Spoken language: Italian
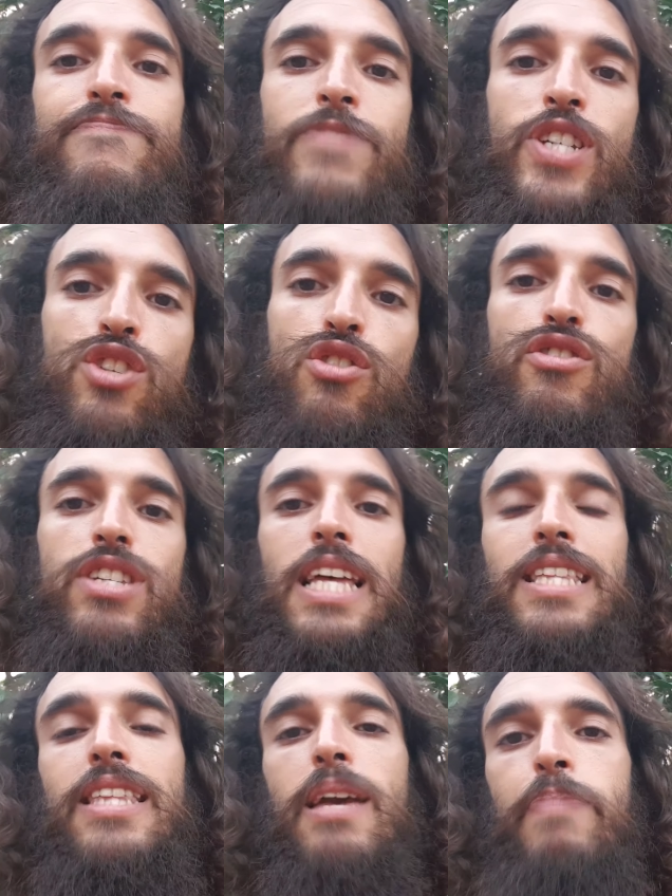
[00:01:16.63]
ci sono
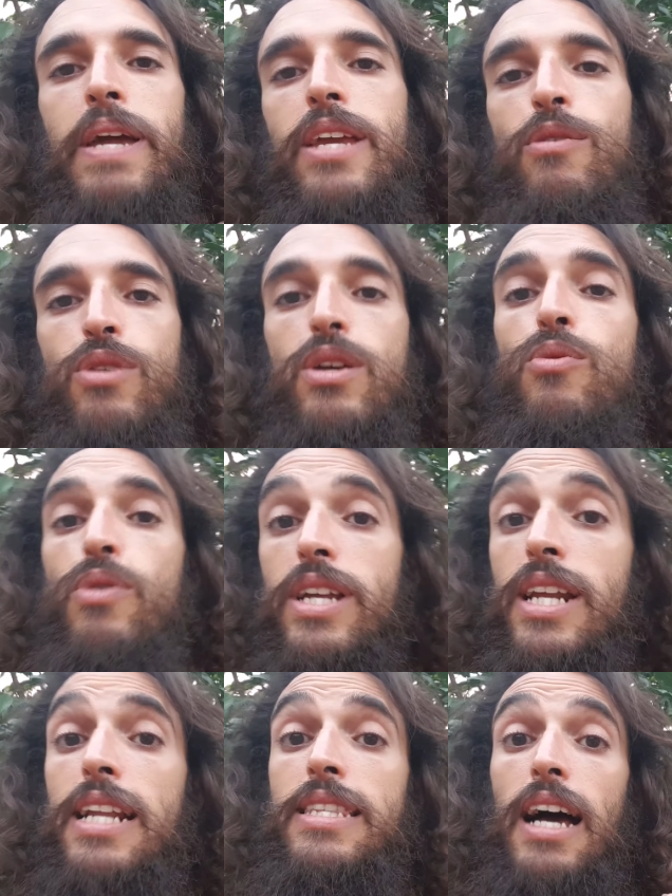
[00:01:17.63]
stati dei periodi in cui in
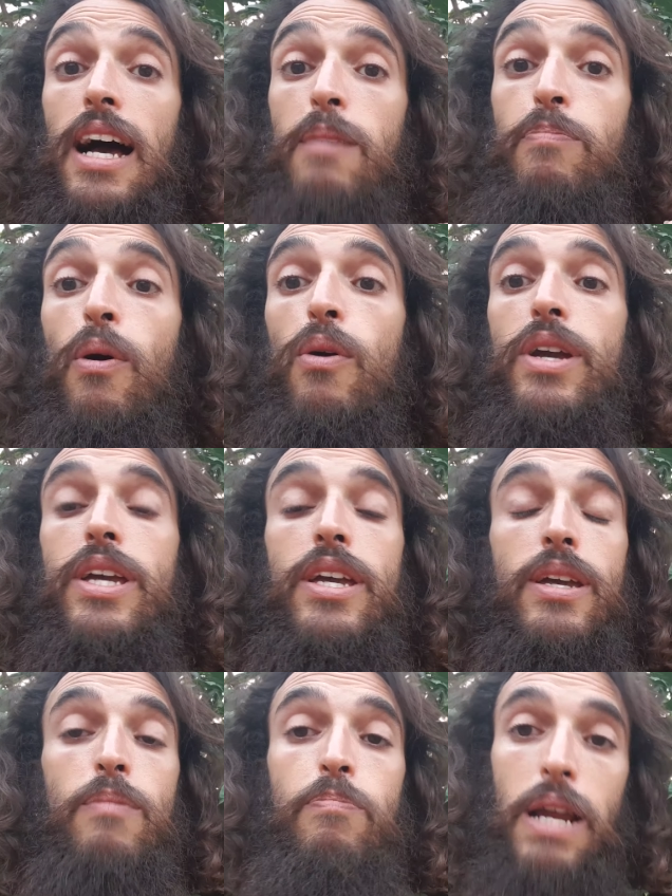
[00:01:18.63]
realtà
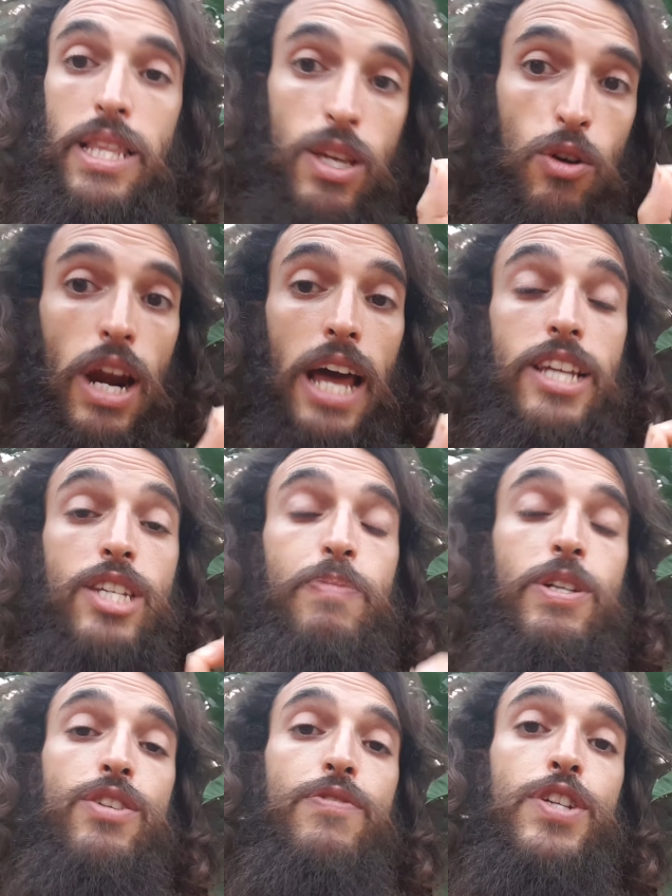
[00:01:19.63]
poi particolari
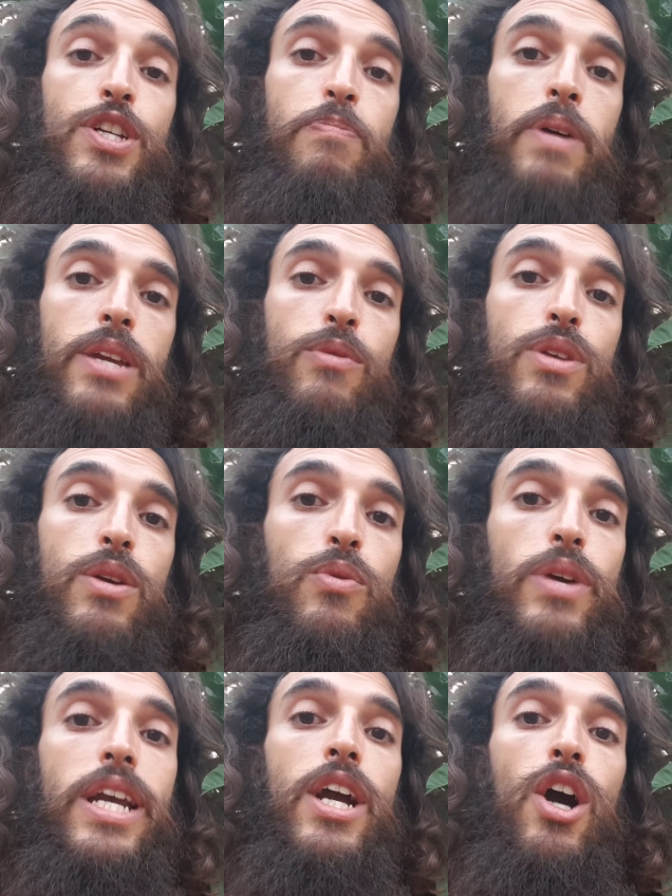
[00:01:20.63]
specifici periodi in
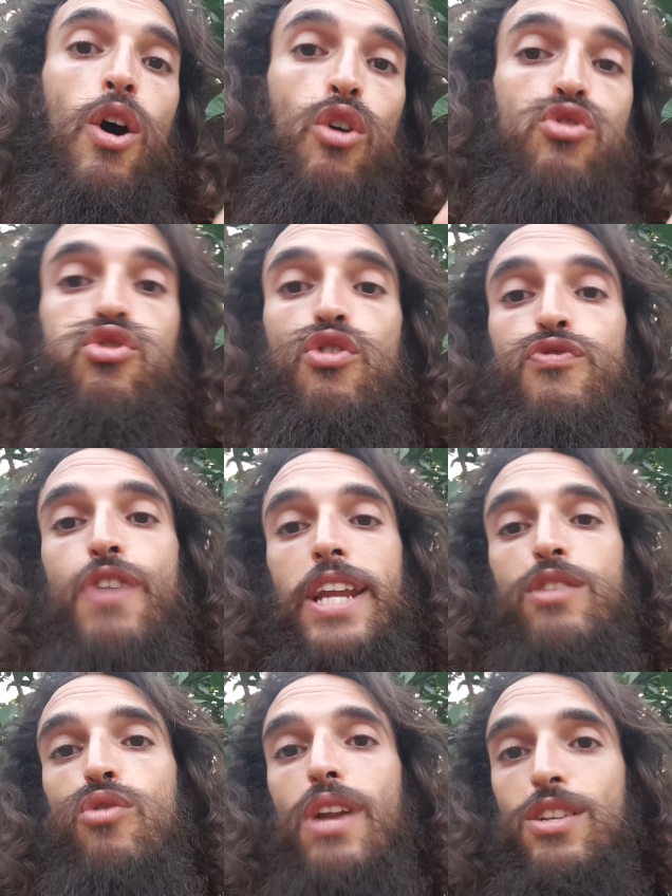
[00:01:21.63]
cui ho
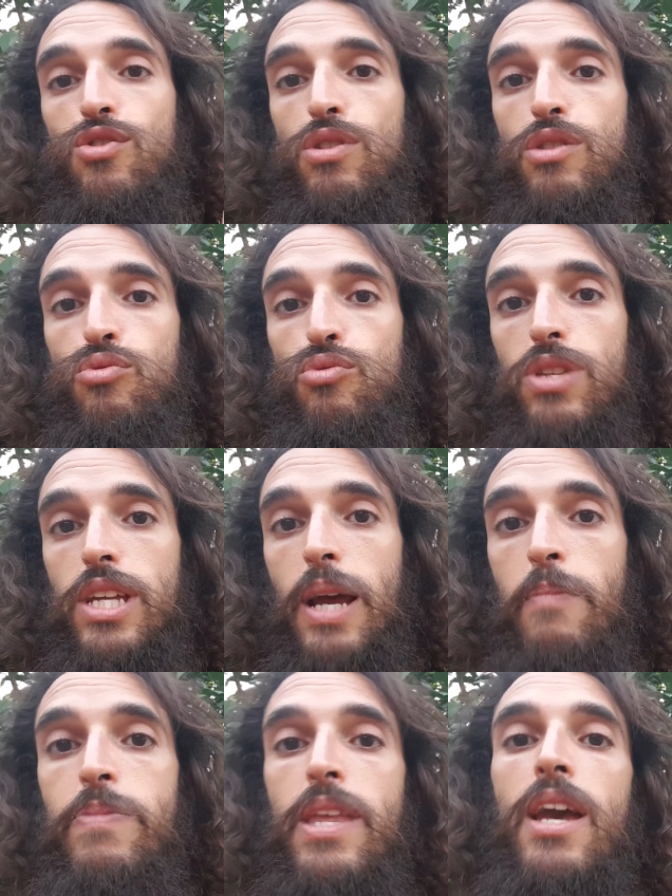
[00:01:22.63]
sofferto la solitudine.